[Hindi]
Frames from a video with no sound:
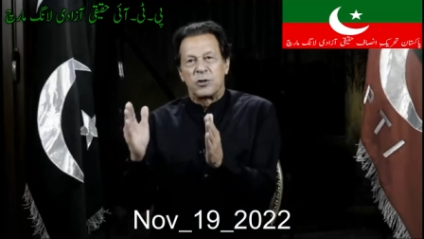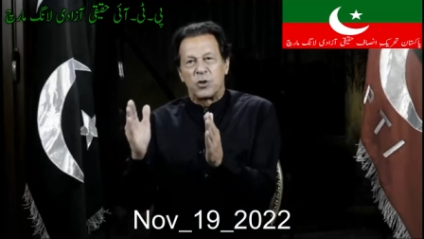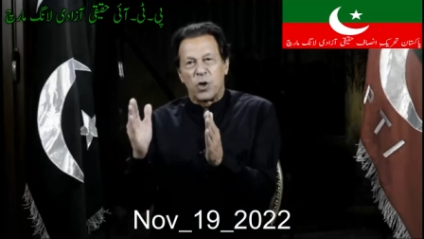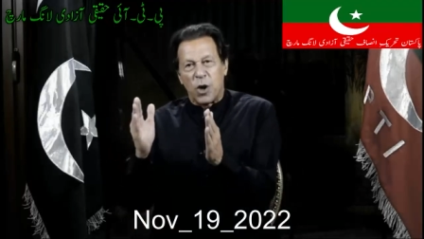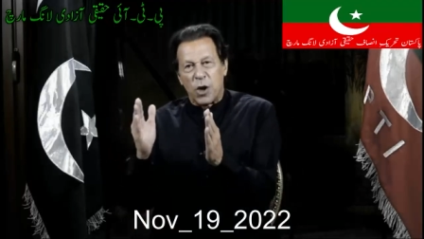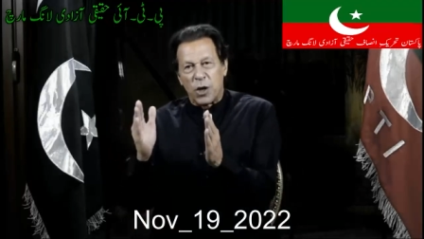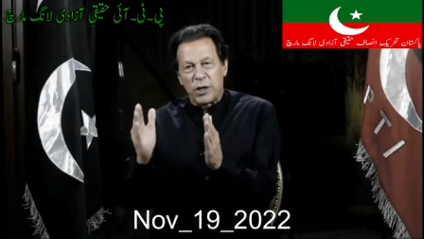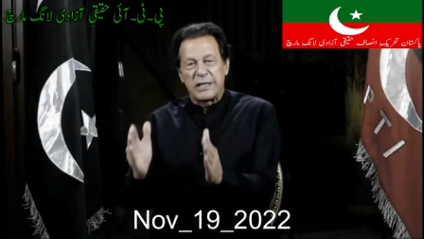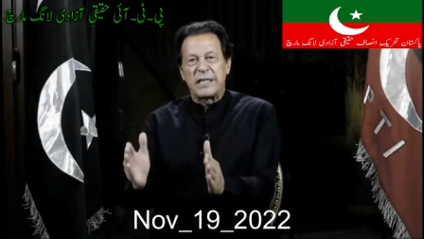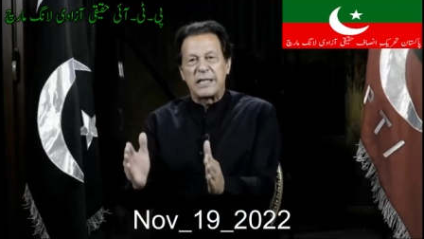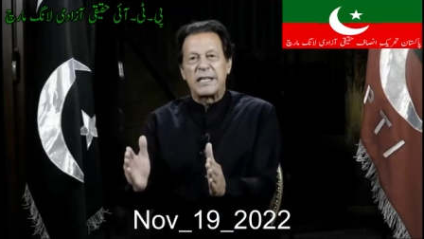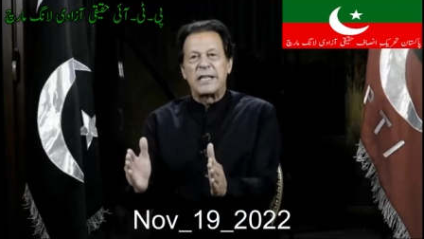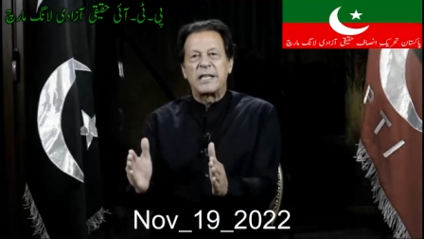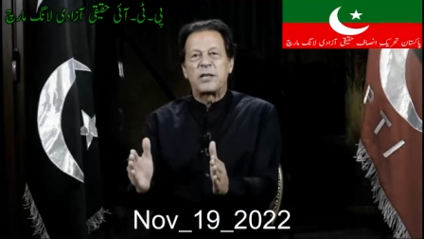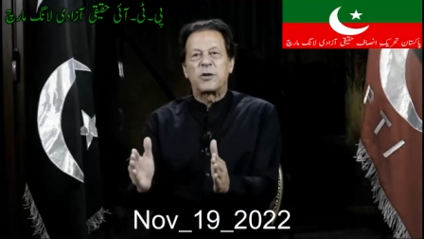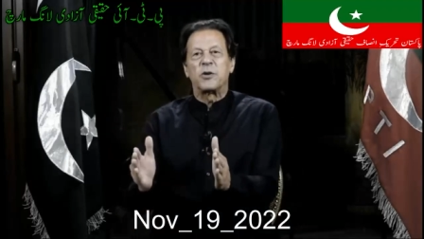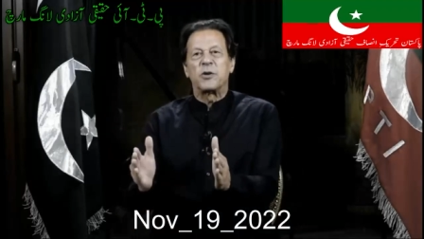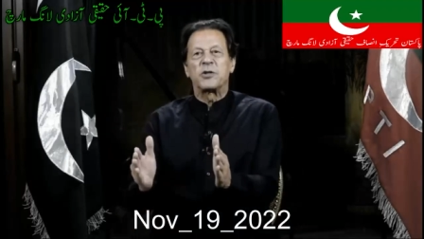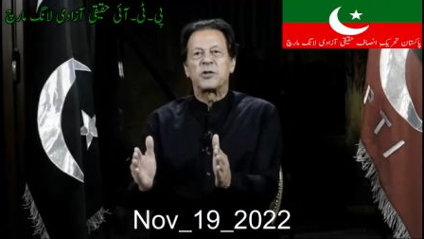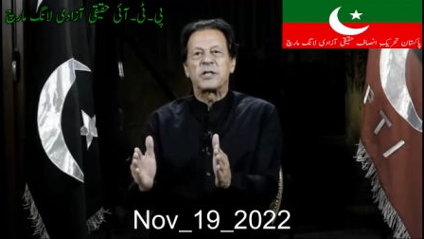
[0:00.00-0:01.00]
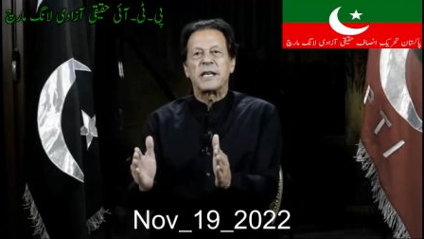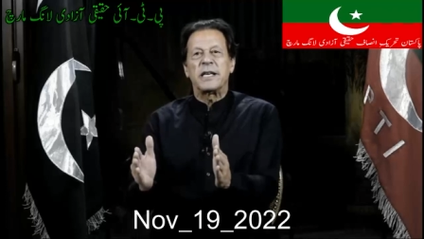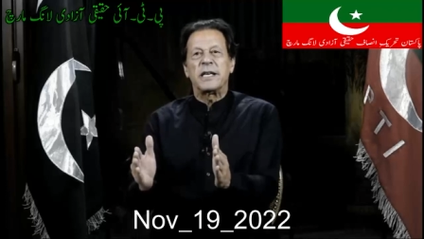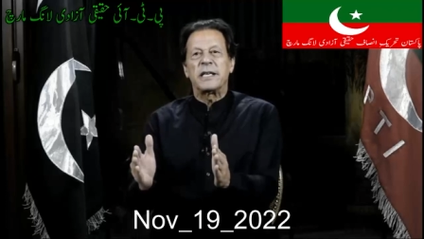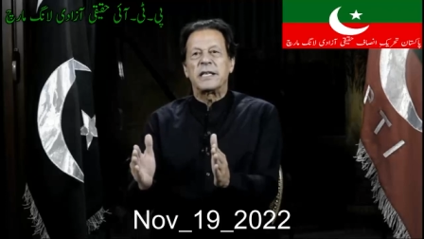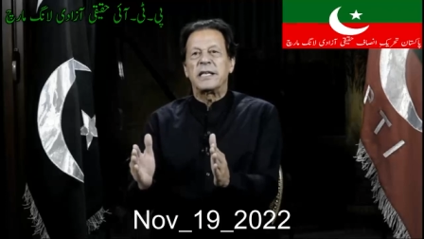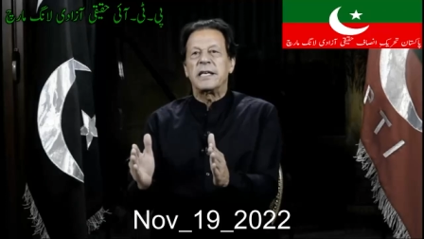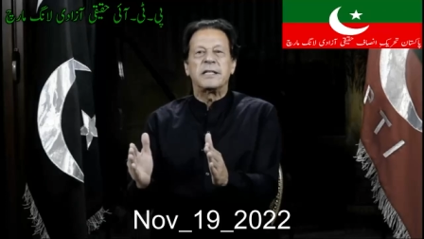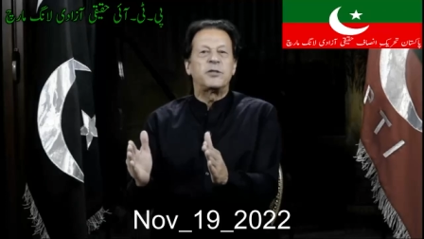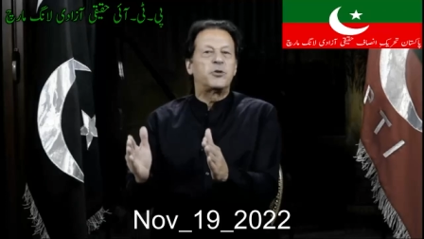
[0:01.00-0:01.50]
तौर तरीकों से
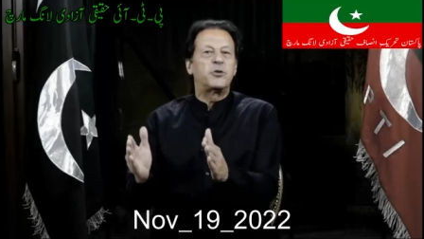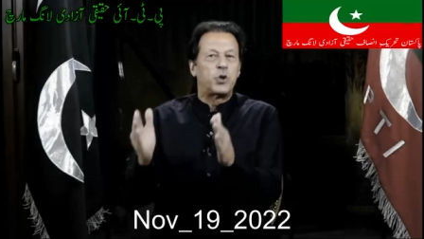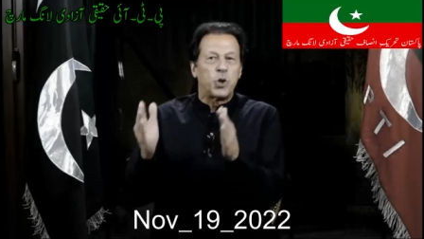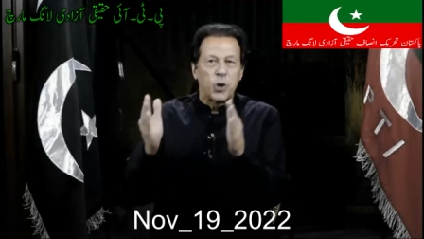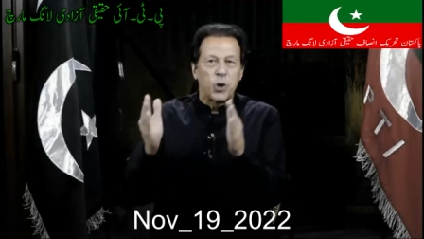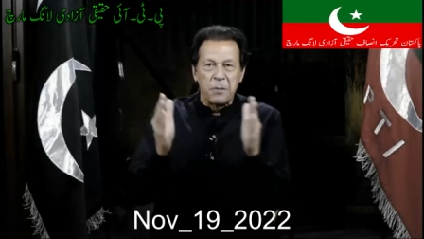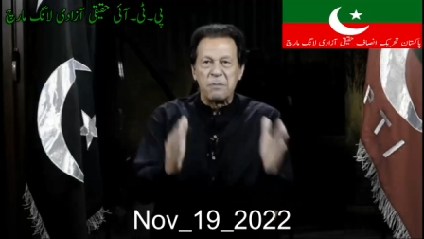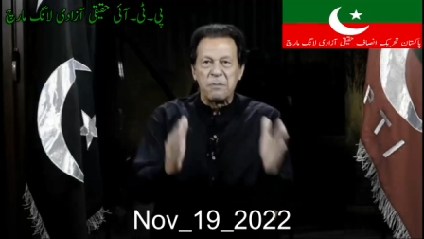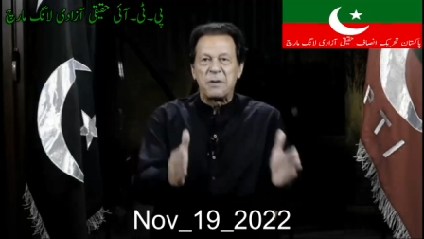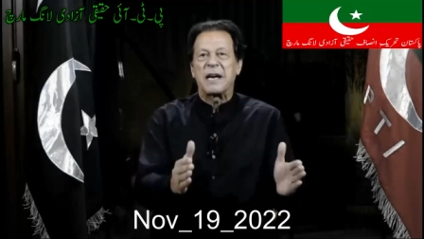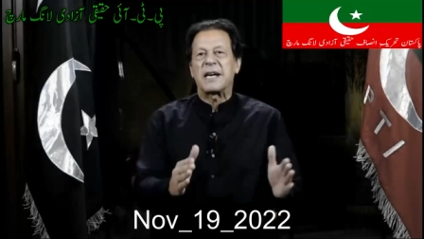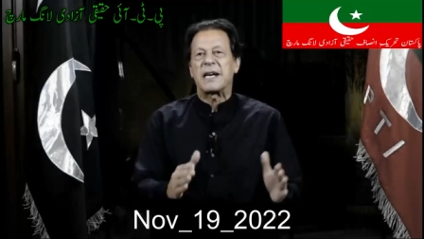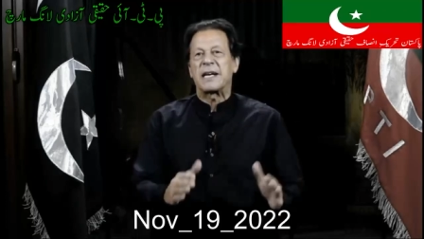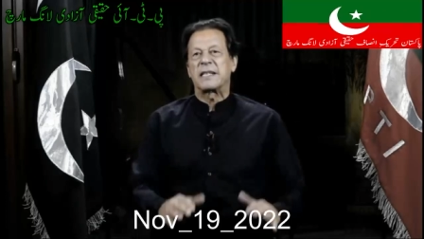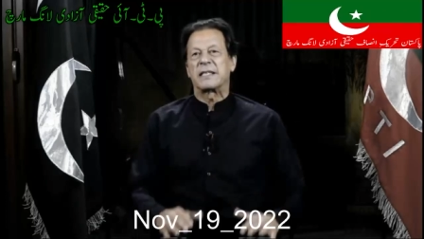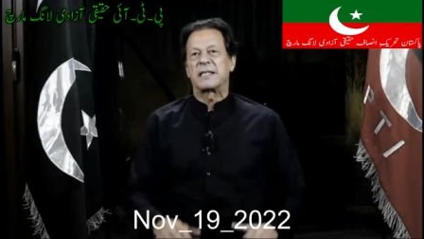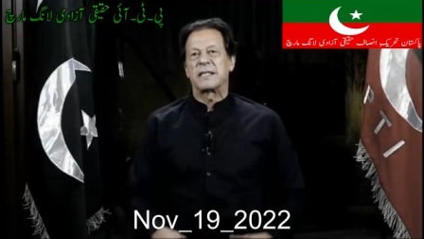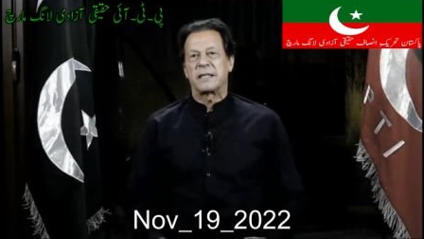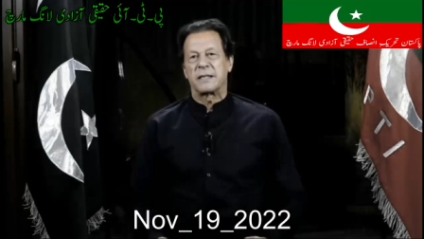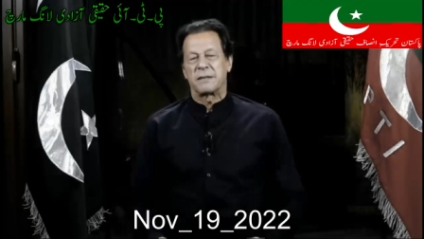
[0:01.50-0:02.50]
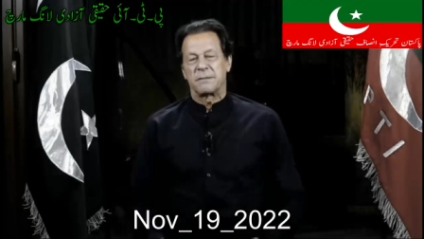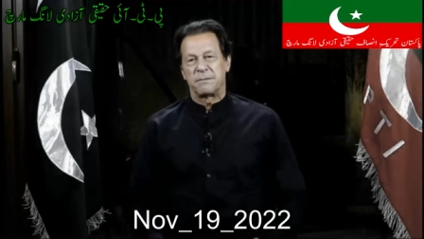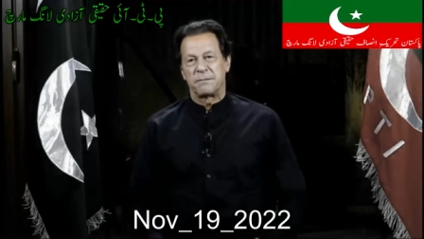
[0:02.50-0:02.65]
ये जुर्म कर रहे थे